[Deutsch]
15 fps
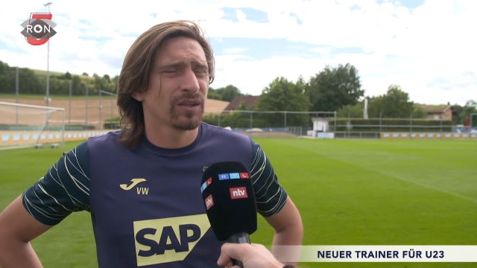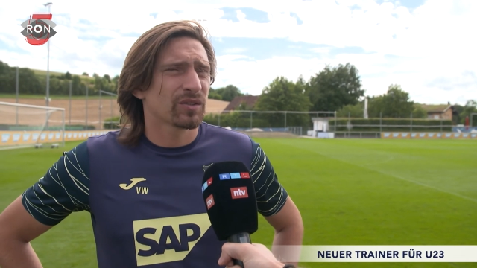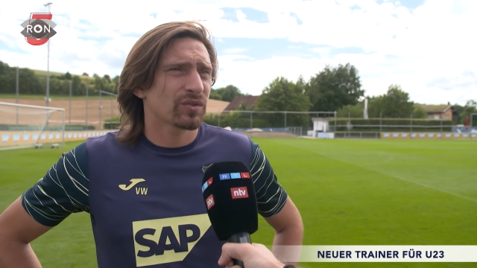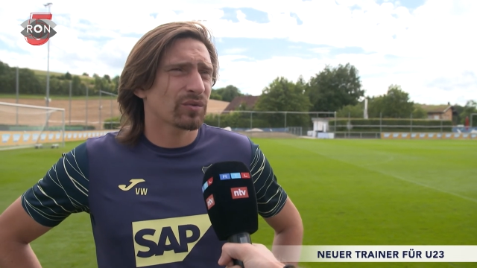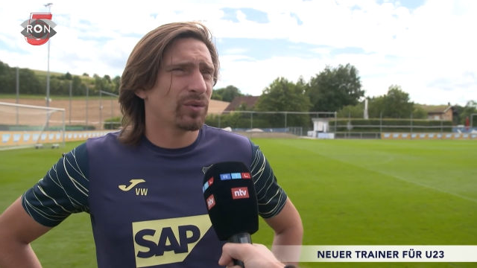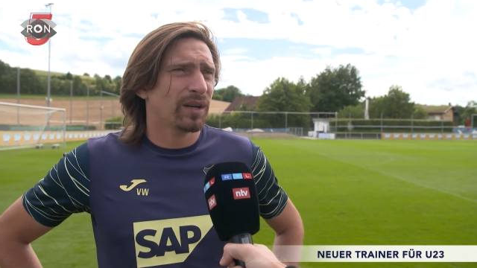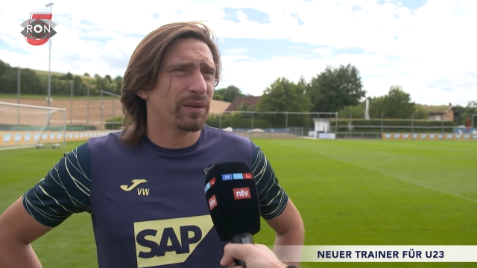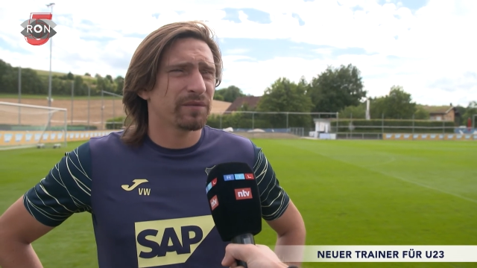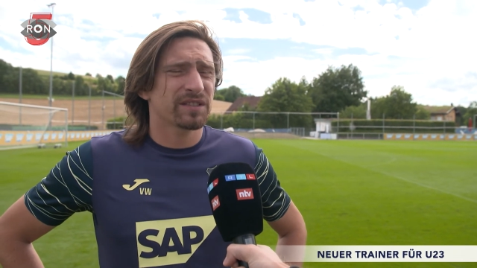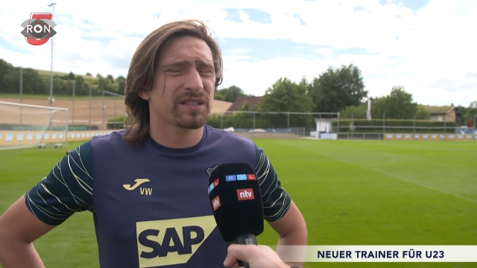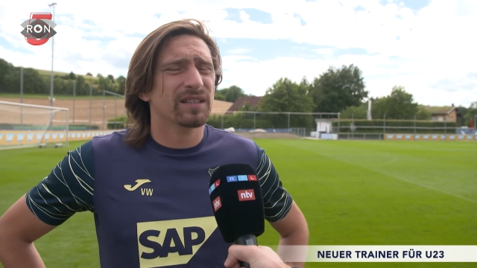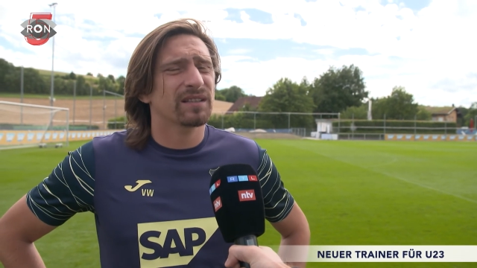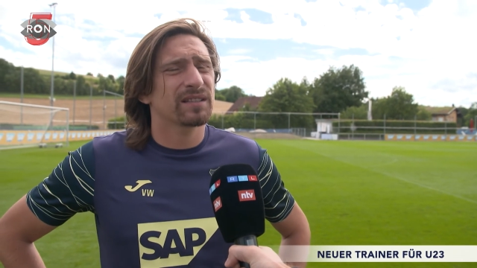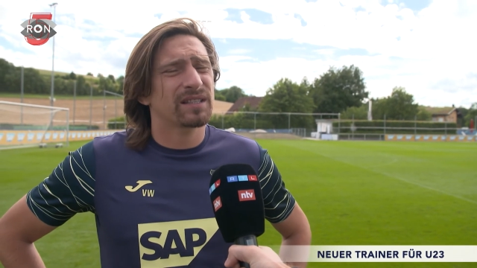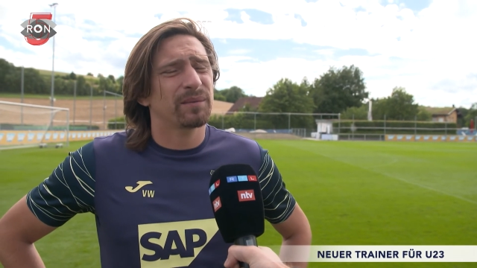So haben wir
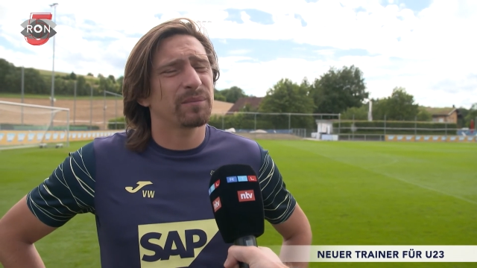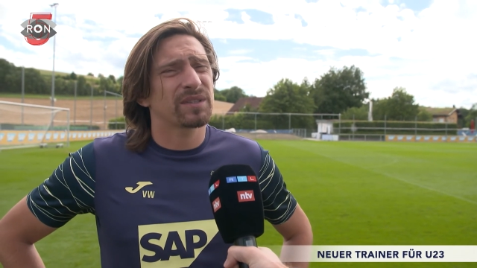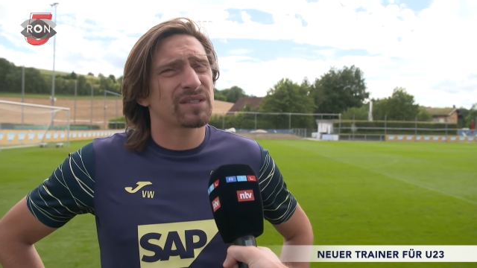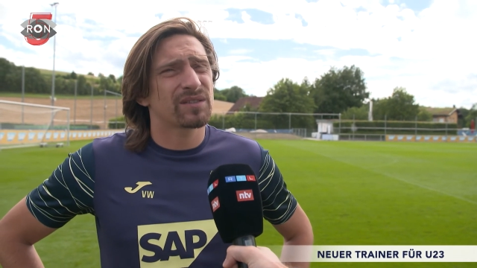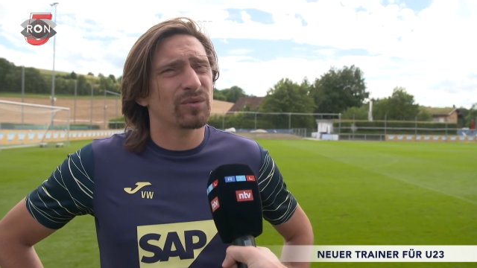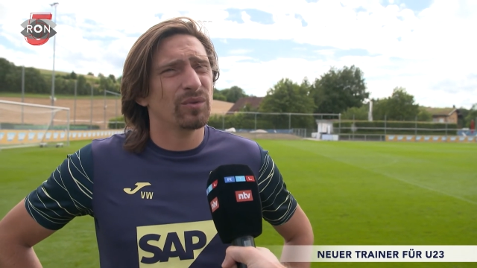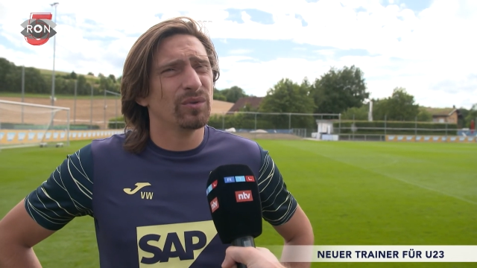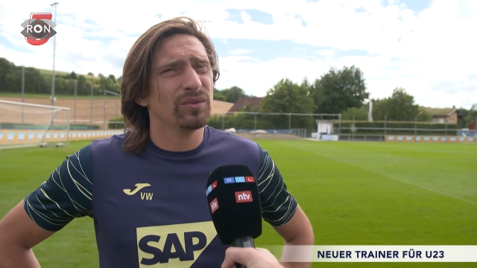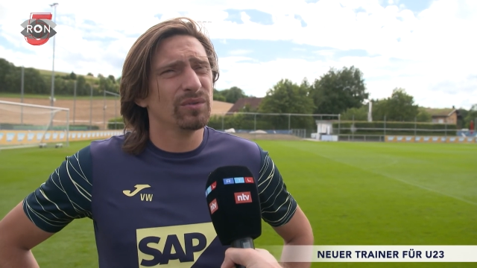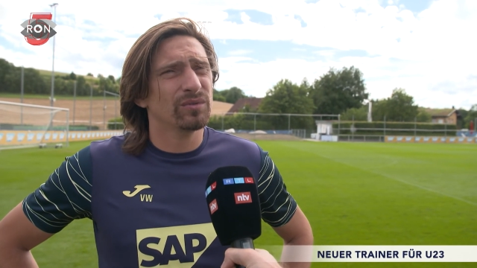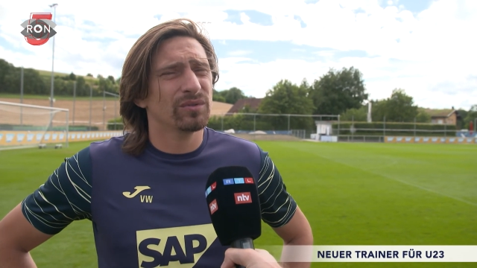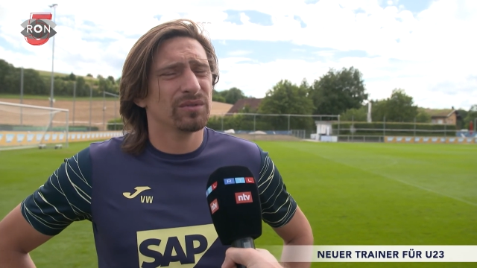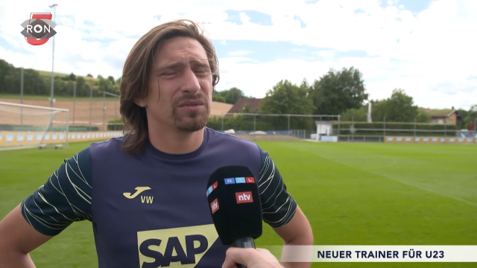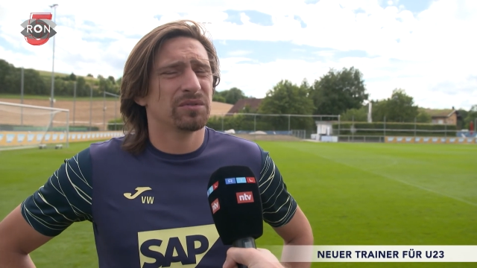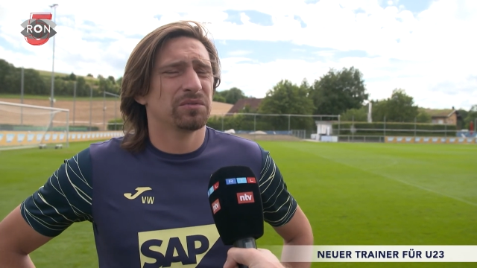sicherlich Ambitionen
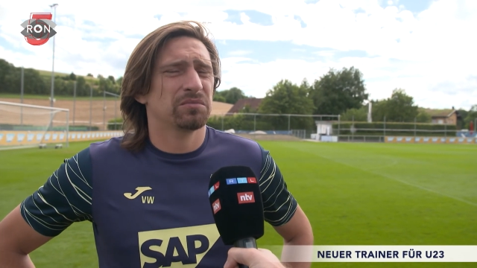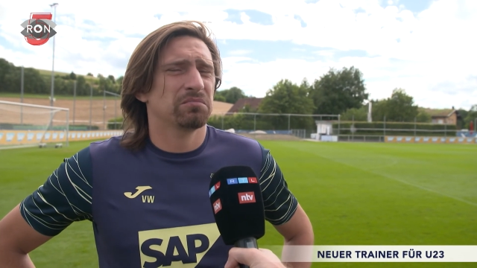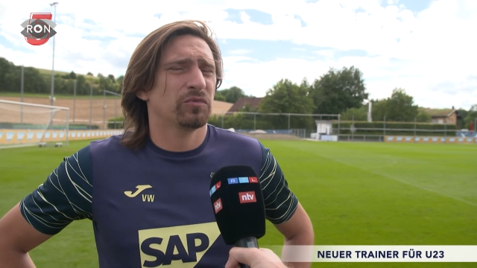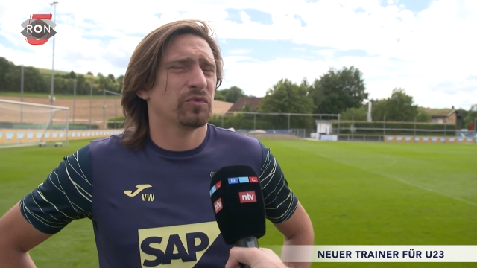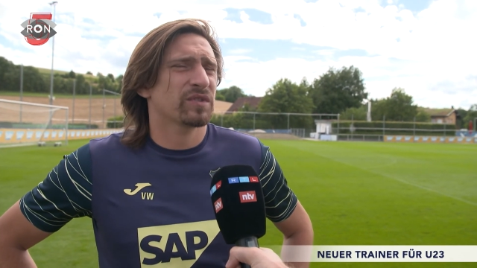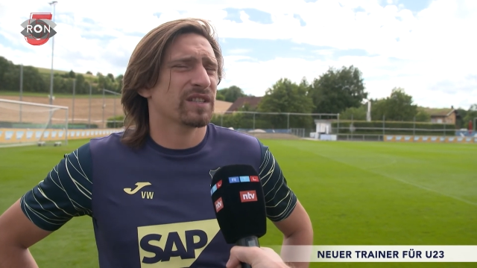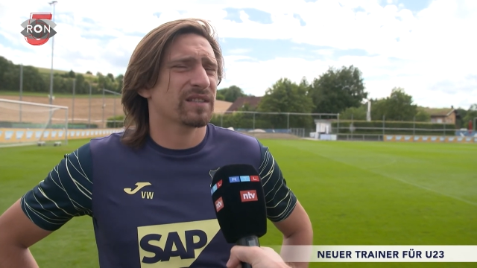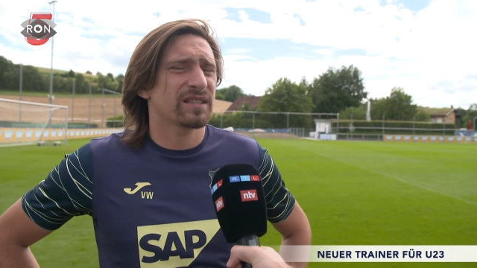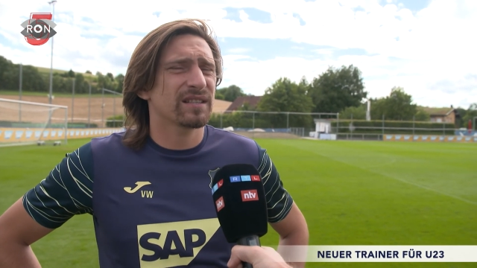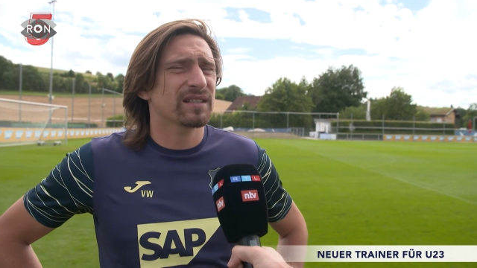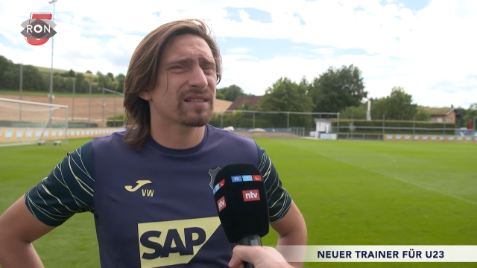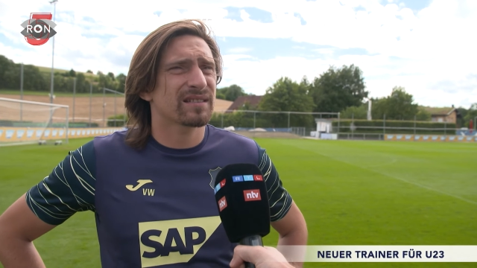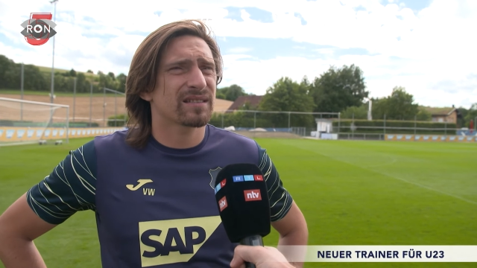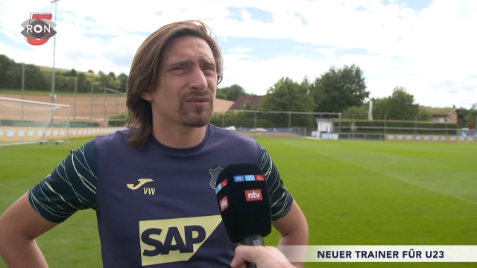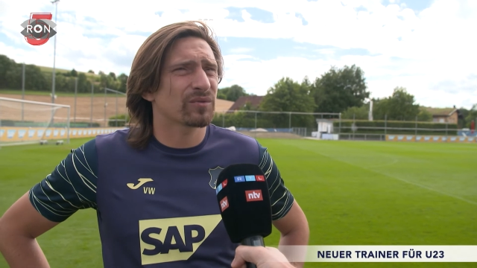und ähm, unser Ziel
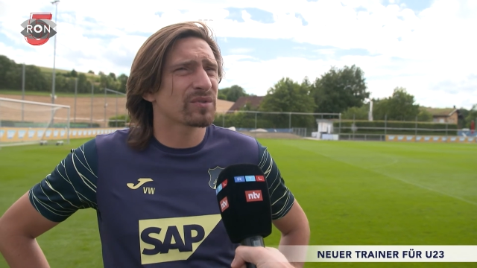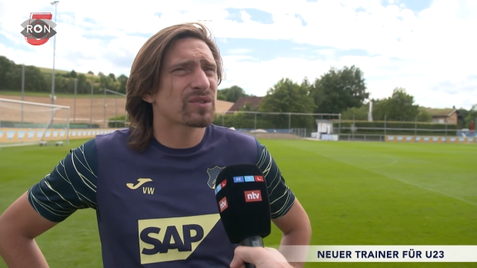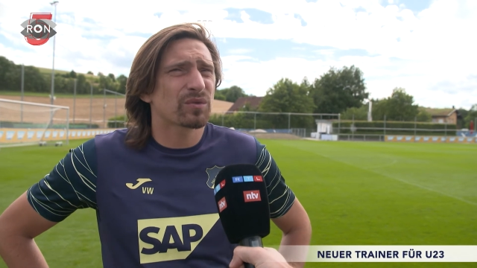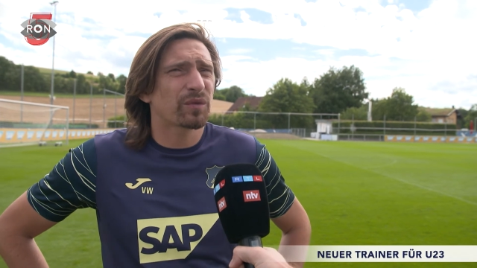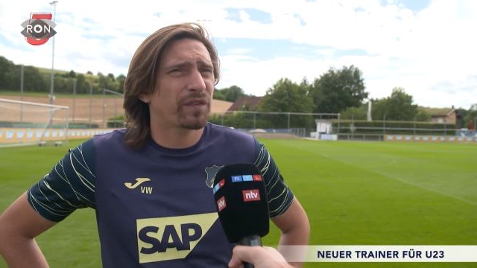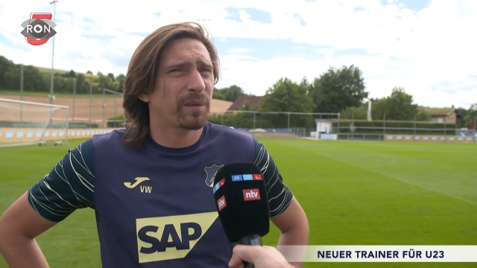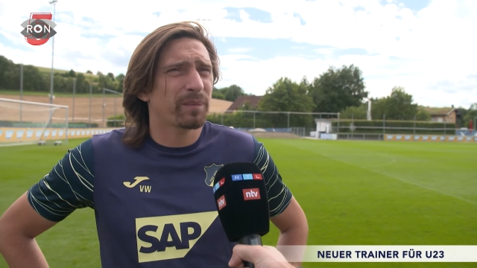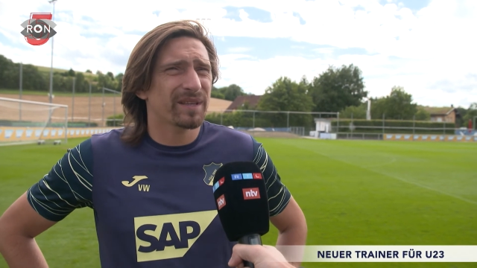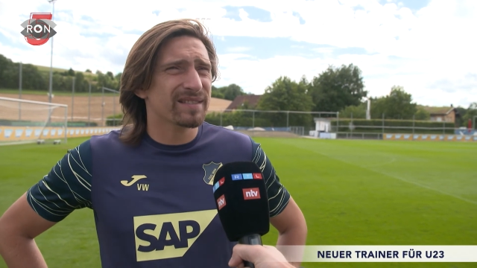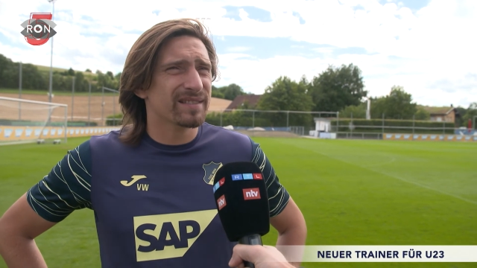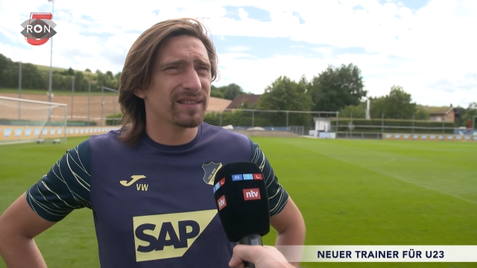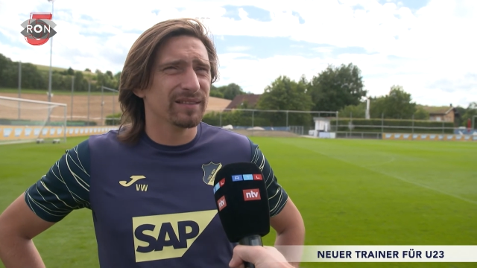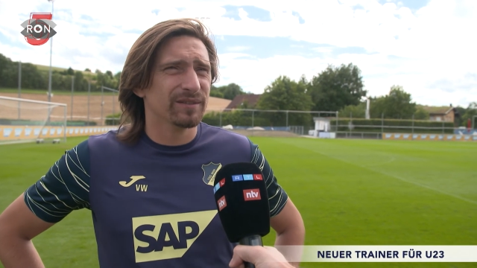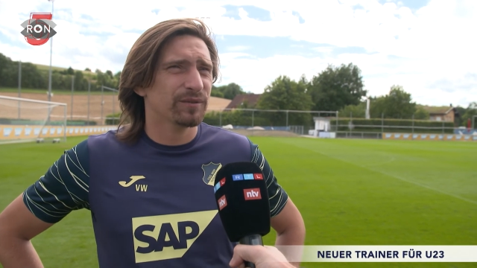ist es, uns zu verbessern.